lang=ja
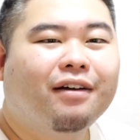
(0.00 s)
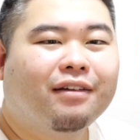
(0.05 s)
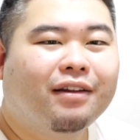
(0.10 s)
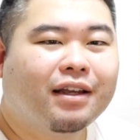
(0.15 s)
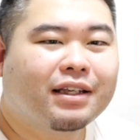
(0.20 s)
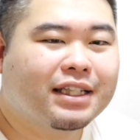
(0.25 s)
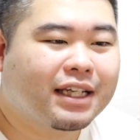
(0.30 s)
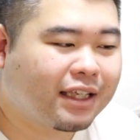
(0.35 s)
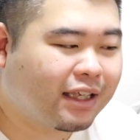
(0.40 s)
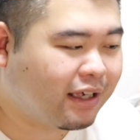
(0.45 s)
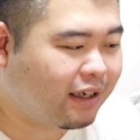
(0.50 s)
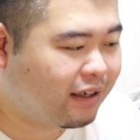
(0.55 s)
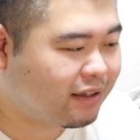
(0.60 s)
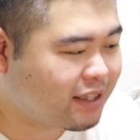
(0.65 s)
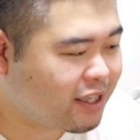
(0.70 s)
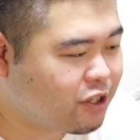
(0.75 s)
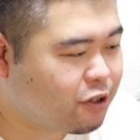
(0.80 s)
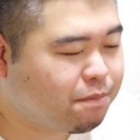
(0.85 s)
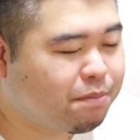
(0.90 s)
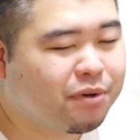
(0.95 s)
で、さっき
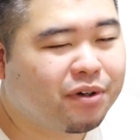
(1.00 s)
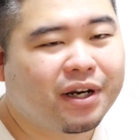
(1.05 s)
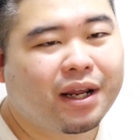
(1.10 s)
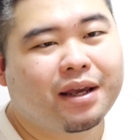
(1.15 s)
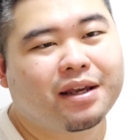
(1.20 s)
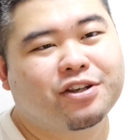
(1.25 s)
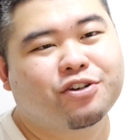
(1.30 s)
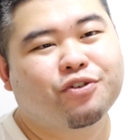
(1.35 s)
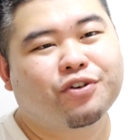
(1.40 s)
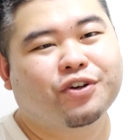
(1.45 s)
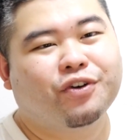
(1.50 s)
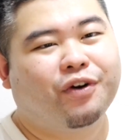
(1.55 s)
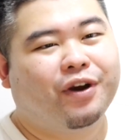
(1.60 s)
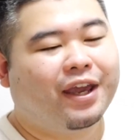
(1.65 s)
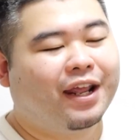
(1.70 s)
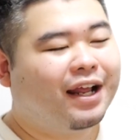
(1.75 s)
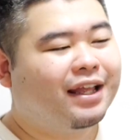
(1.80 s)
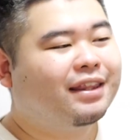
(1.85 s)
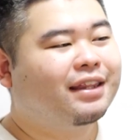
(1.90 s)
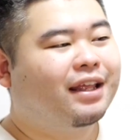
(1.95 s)
さんじゅっぷんぐらい商品を
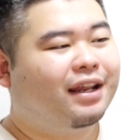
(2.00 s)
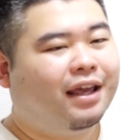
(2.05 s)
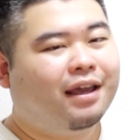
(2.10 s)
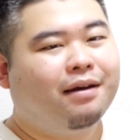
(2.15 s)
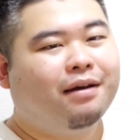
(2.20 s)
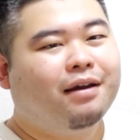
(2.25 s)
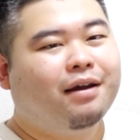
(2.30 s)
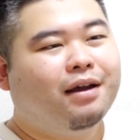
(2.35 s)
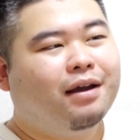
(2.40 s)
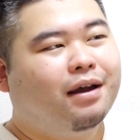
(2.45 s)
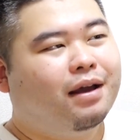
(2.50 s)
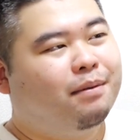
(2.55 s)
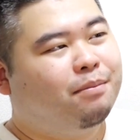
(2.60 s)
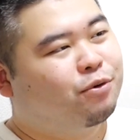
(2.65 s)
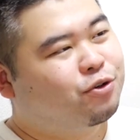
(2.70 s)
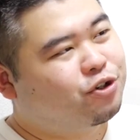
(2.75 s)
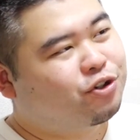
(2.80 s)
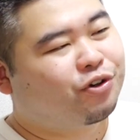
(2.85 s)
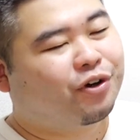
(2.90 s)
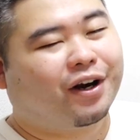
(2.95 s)
選んでね、え
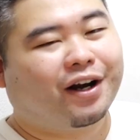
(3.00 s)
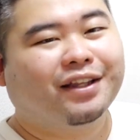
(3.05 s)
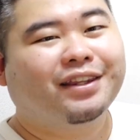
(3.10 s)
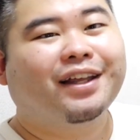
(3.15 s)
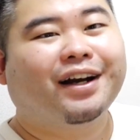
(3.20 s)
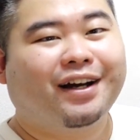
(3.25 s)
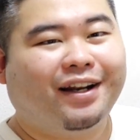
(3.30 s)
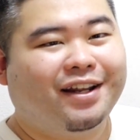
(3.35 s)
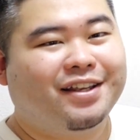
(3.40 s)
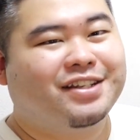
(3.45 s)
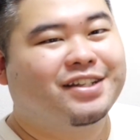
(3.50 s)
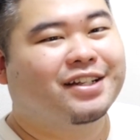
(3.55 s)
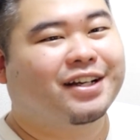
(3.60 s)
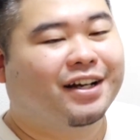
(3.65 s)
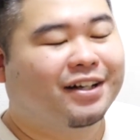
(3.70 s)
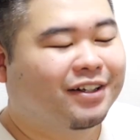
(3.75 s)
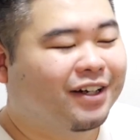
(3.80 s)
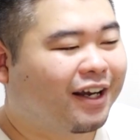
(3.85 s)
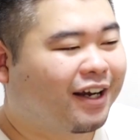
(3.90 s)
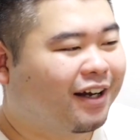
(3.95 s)
もうちょっとかかったかな、いちじ
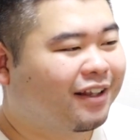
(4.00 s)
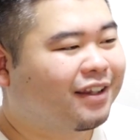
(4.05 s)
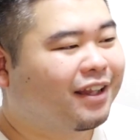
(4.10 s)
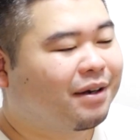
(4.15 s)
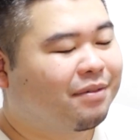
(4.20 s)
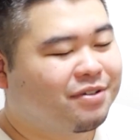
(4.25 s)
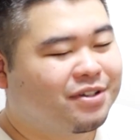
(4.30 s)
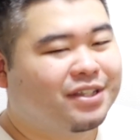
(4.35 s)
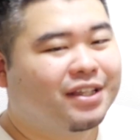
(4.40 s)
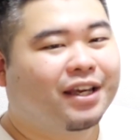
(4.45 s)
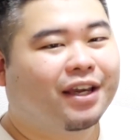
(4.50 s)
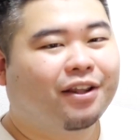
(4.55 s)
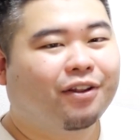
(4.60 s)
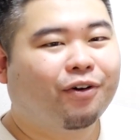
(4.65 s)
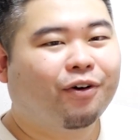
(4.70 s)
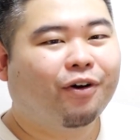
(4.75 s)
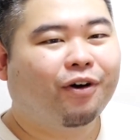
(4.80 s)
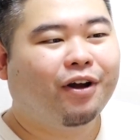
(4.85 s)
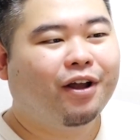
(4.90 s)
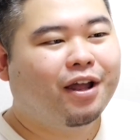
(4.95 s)
かんぐらいかかったかもしれないけ
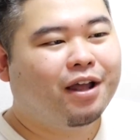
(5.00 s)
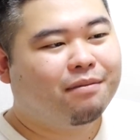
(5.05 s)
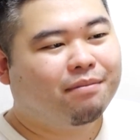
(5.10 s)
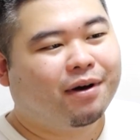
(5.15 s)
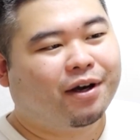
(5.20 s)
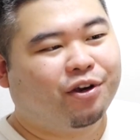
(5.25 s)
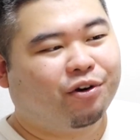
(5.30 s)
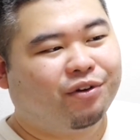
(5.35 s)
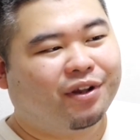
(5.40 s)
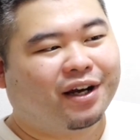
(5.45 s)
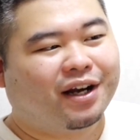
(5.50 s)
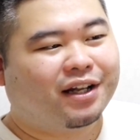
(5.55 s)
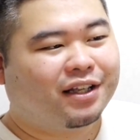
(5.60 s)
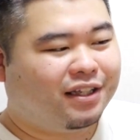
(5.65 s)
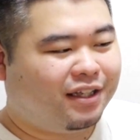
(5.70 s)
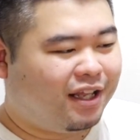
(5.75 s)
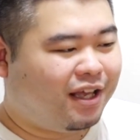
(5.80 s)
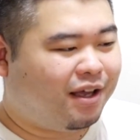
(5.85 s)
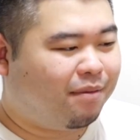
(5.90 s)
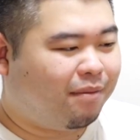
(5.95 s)
ど、まあ夜中
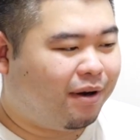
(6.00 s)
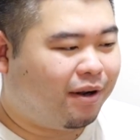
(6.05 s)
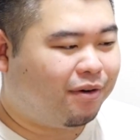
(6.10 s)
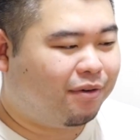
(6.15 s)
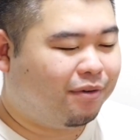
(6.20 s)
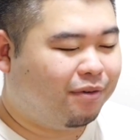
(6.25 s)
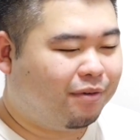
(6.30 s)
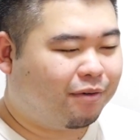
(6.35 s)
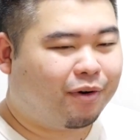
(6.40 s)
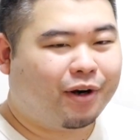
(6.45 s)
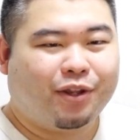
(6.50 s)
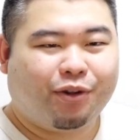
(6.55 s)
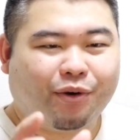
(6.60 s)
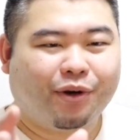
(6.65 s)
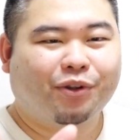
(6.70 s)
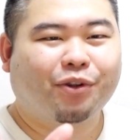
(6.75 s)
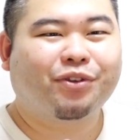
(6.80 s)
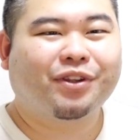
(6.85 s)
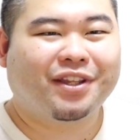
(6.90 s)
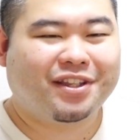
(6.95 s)
にね、あの、これ動
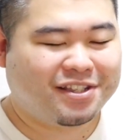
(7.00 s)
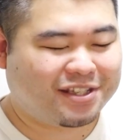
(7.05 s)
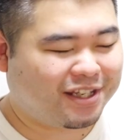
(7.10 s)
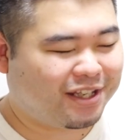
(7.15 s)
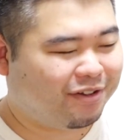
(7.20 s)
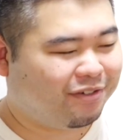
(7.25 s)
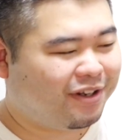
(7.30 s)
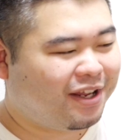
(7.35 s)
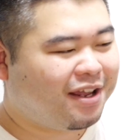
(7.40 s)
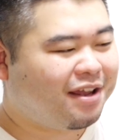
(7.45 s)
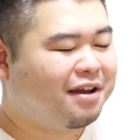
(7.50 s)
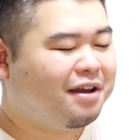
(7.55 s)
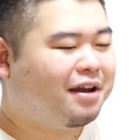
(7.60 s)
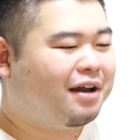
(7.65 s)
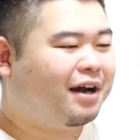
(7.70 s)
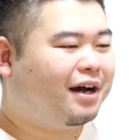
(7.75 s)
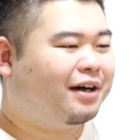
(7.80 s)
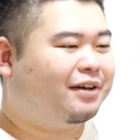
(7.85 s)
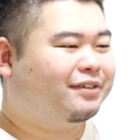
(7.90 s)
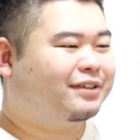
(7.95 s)
画撮ってるんですけどね、
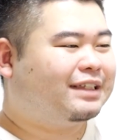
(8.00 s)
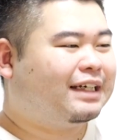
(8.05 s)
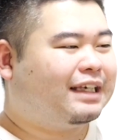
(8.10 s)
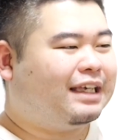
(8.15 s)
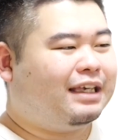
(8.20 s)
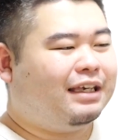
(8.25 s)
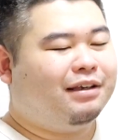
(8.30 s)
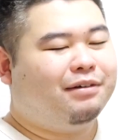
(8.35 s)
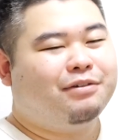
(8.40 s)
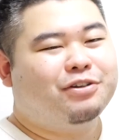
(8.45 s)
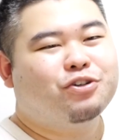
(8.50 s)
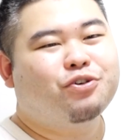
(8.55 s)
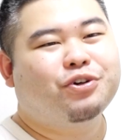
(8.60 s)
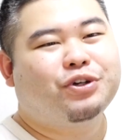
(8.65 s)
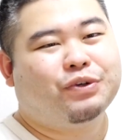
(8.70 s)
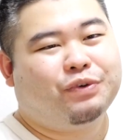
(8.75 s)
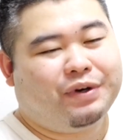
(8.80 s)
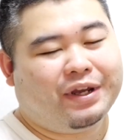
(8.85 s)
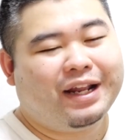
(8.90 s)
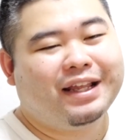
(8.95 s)
あの、さっき商
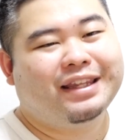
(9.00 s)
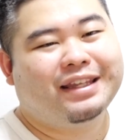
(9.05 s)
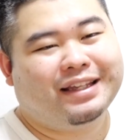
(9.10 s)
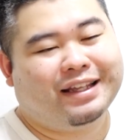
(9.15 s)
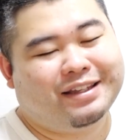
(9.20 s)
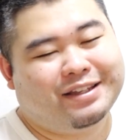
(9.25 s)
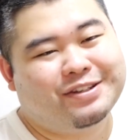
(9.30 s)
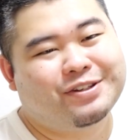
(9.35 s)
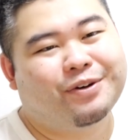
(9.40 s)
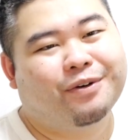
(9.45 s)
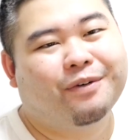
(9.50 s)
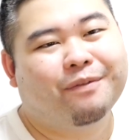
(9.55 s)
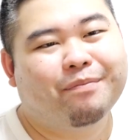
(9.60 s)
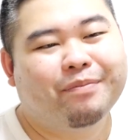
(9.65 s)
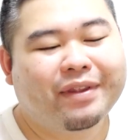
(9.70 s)
品を選んでたんですよ。